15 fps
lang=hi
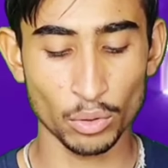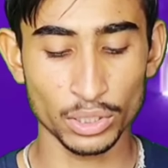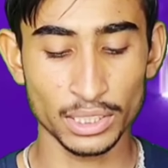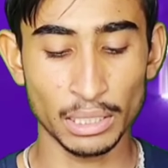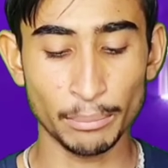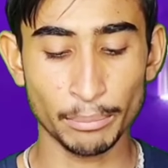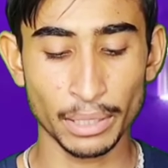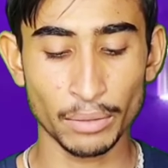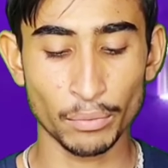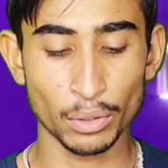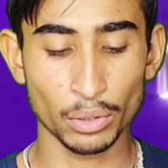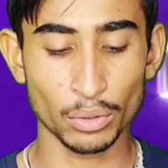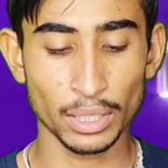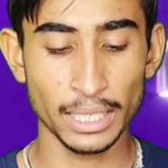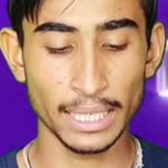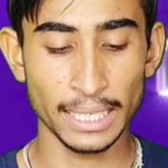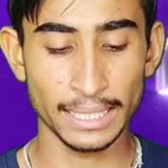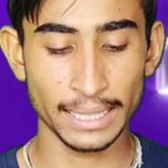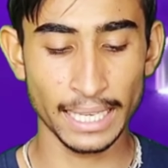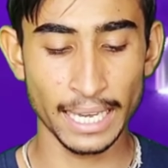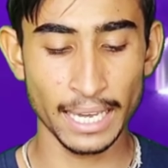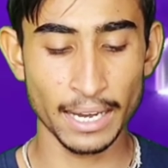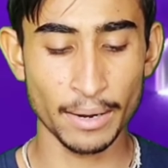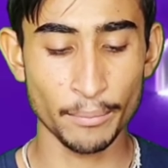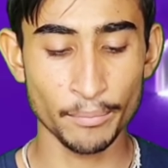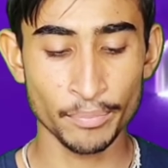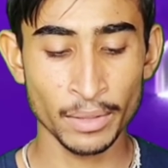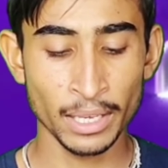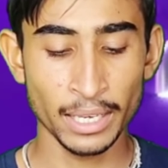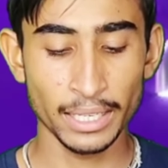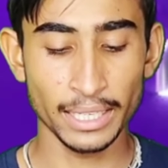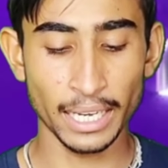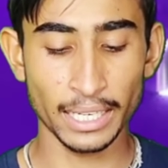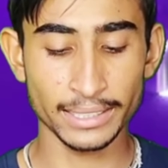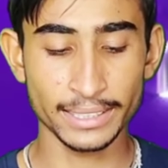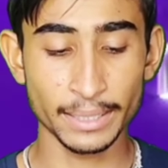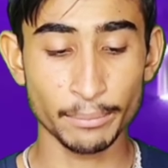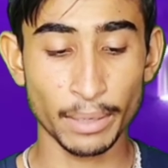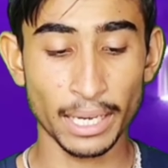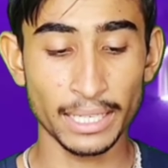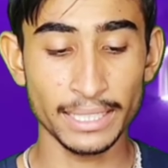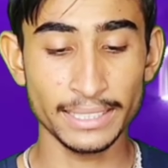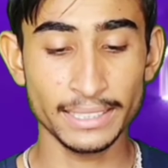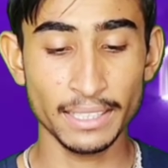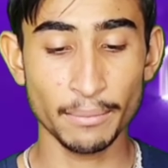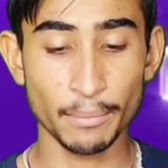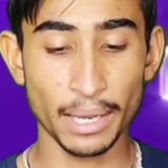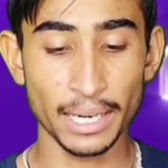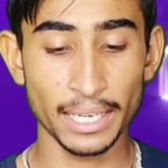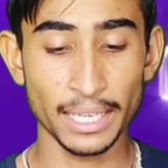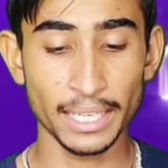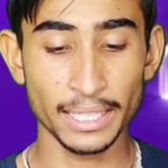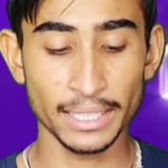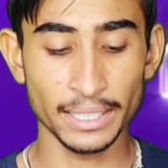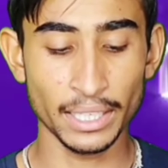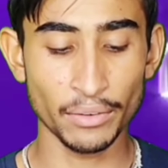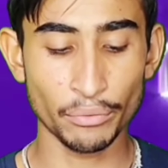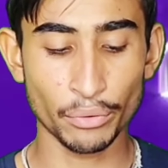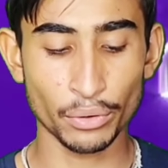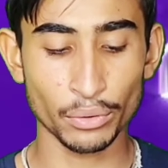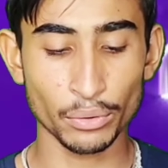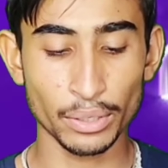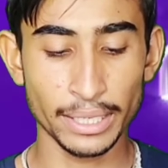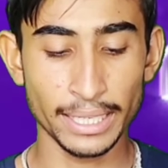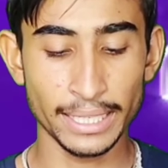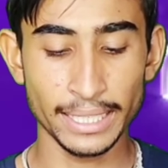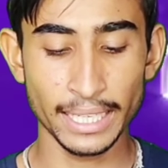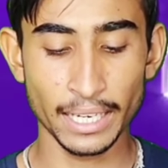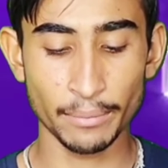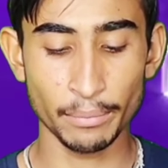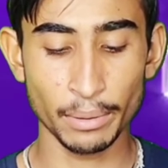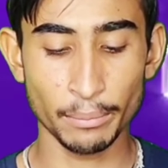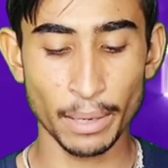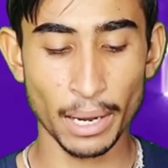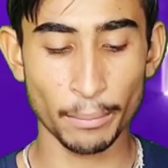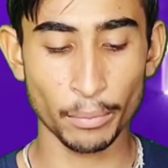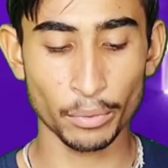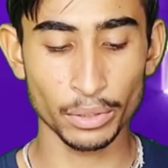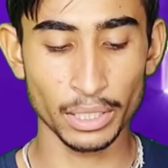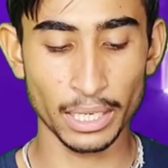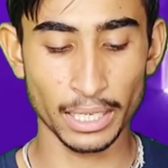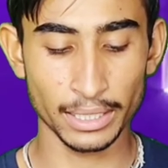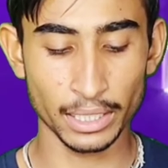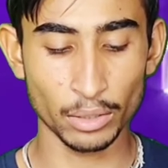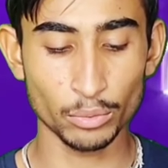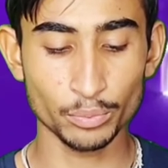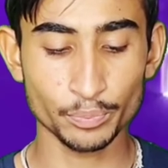सिंपल फ़ोटो ले लेते हैं हम यहाँ से मान लीजिए मैंने ये फ़ोटो ले ली है अभी मैं आपको दिखाता हूँ